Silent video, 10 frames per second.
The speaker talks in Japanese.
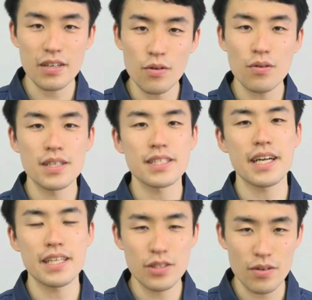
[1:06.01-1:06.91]
を
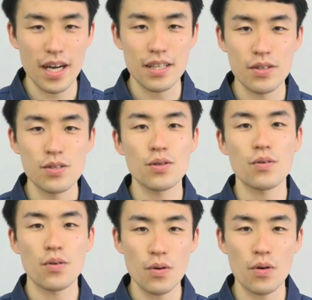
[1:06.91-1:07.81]
されるのかという
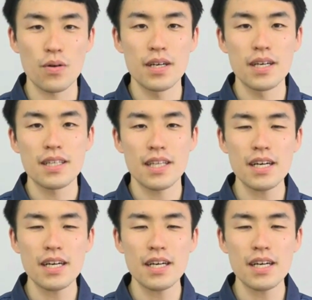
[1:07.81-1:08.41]
ところを、